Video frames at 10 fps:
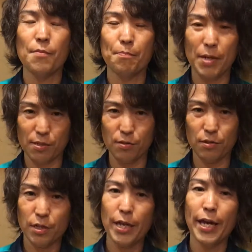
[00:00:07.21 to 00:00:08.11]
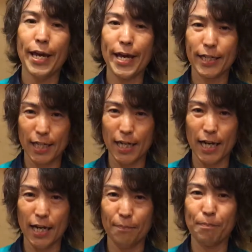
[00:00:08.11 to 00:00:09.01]
まず、
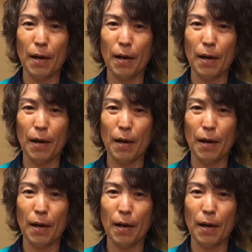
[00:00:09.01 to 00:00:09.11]
ヘアカラー、